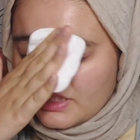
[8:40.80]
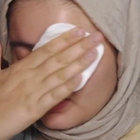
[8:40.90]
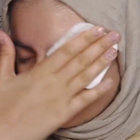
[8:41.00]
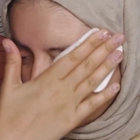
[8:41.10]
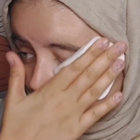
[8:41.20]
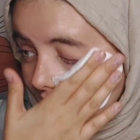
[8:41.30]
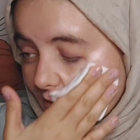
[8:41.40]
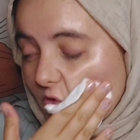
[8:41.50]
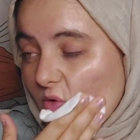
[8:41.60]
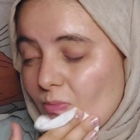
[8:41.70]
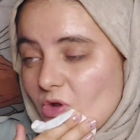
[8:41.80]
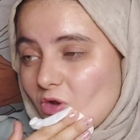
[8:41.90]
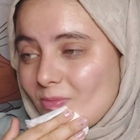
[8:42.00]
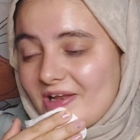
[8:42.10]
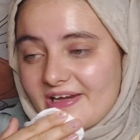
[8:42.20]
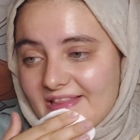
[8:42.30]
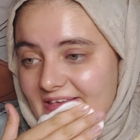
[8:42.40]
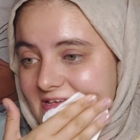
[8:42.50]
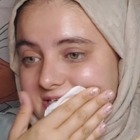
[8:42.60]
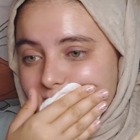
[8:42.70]
Ki son bölümleri
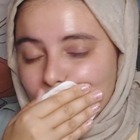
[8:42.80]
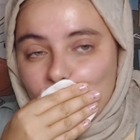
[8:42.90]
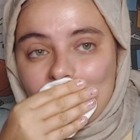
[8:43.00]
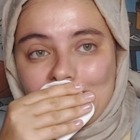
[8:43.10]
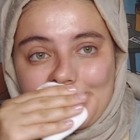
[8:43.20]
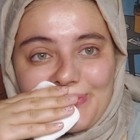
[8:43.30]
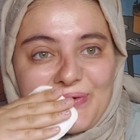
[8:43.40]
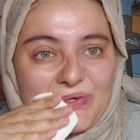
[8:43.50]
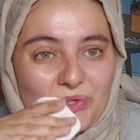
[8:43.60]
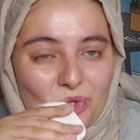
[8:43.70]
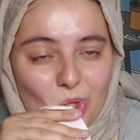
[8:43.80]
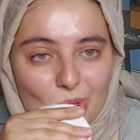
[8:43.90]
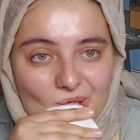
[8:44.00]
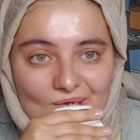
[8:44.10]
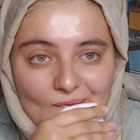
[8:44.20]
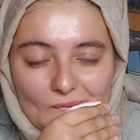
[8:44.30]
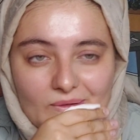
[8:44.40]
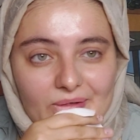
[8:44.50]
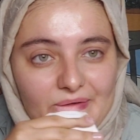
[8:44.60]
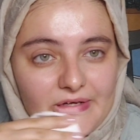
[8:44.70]
diye işte. Bugün ayın 4'ü 4 Eylül.
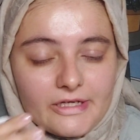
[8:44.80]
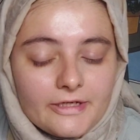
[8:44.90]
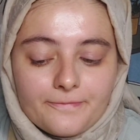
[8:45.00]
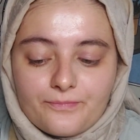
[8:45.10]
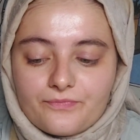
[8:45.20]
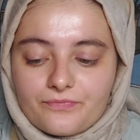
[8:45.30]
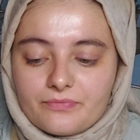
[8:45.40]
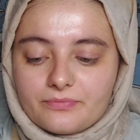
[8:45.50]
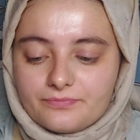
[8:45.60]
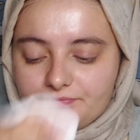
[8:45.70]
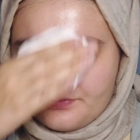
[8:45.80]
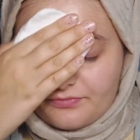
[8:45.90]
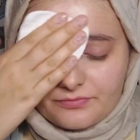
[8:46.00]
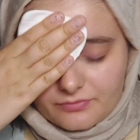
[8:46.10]
Hmm.